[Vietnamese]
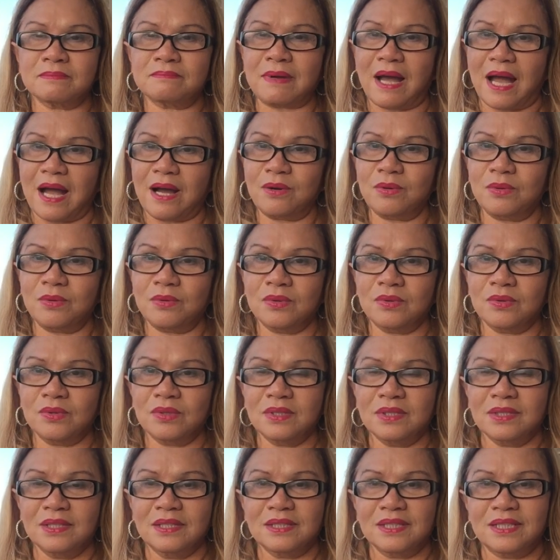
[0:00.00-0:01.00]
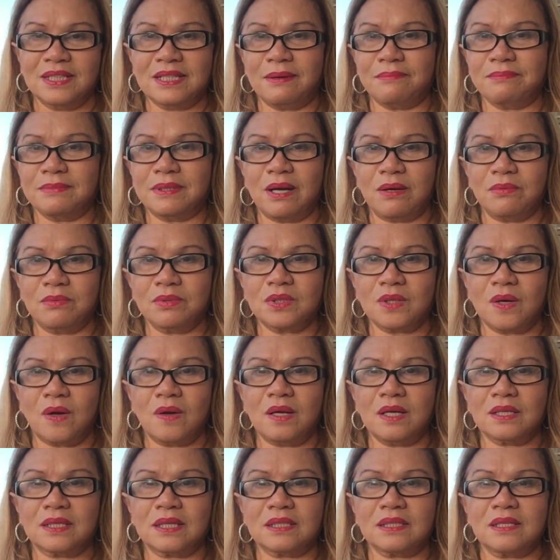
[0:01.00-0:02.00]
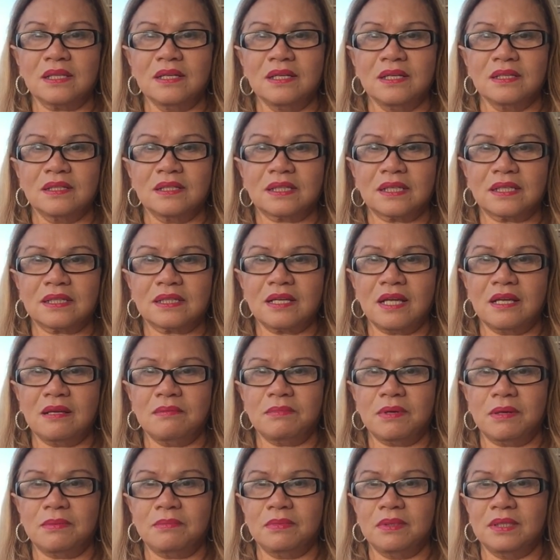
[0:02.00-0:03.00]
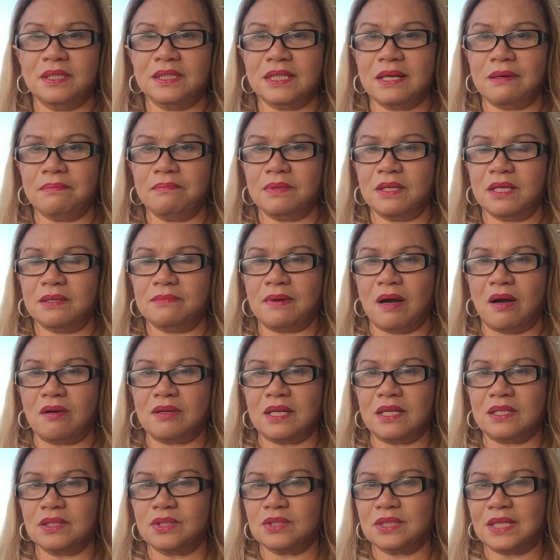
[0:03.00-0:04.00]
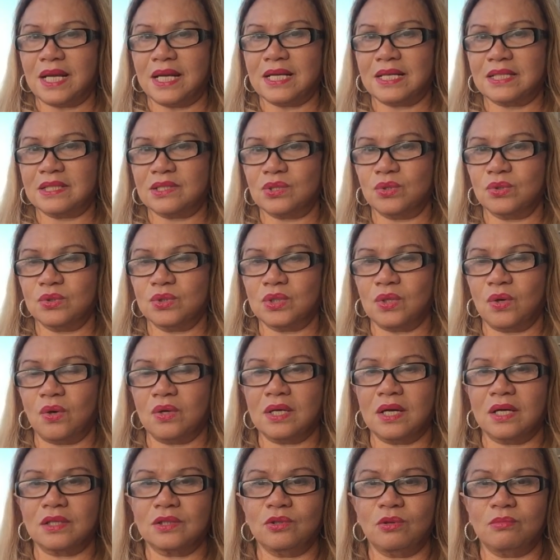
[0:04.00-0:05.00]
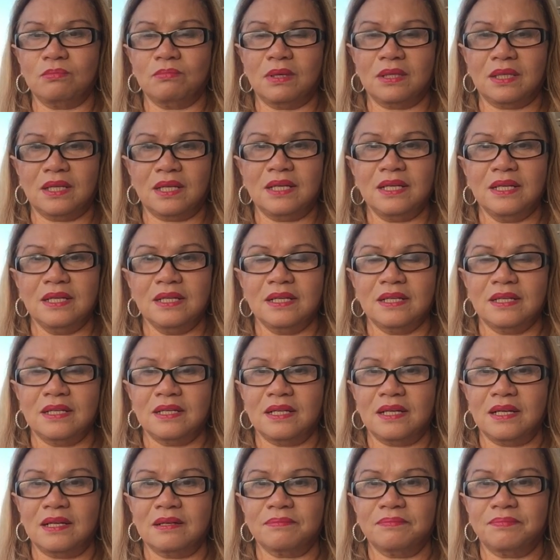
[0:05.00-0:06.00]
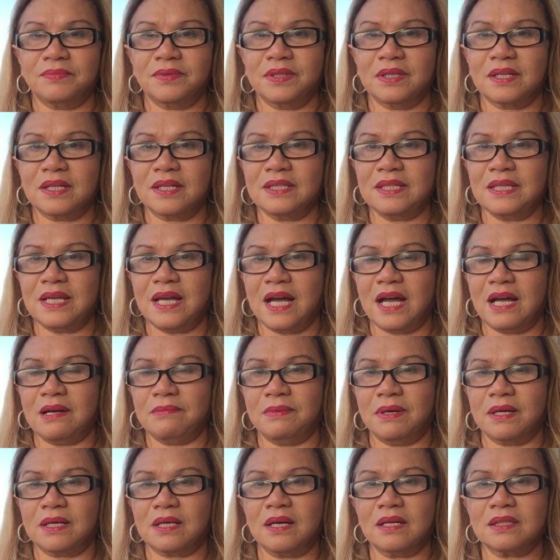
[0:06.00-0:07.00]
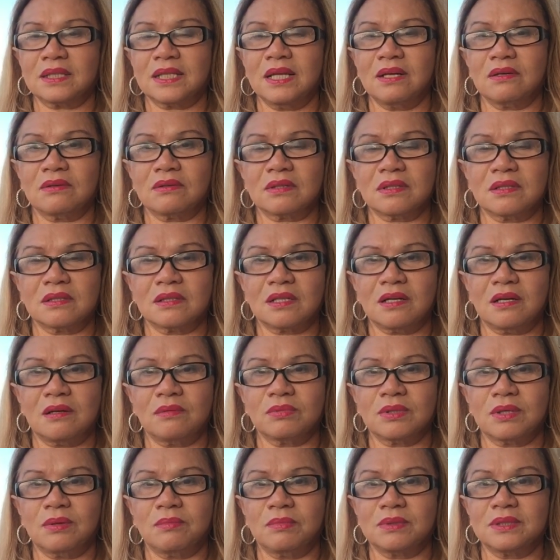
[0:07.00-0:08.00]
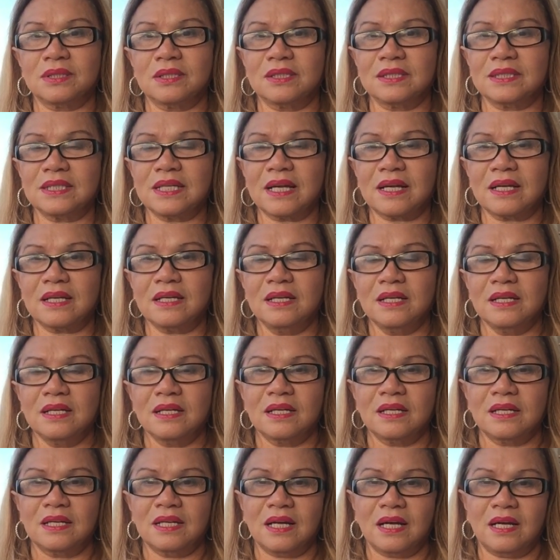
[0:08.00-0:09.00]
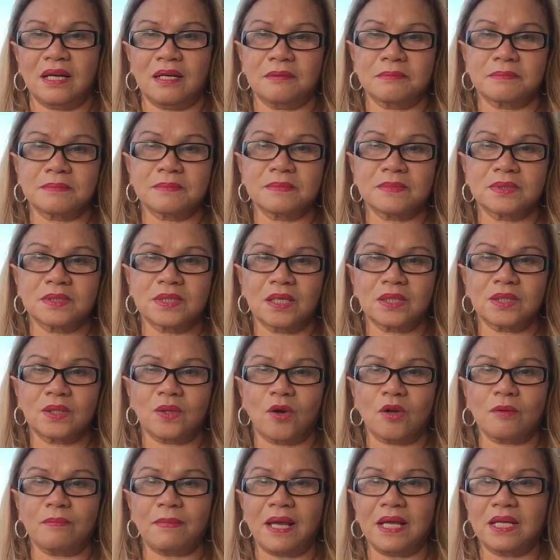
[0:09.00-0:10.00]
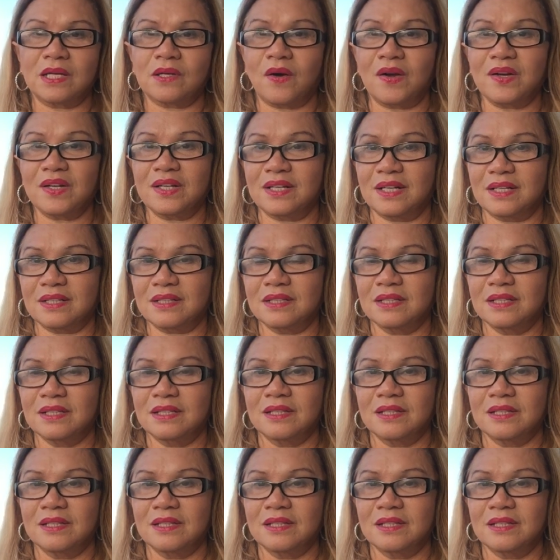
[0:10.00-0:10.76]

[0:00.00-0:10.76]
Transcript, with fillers: bão năm nào cũng có ha cách cách đây mà 10 năm mà bão đánh sen xuống chỗ gần dùng mình đó, là những cái nhà mà cấp theo không không có vững chắc đó, là nó thổi bay ngói rồi hết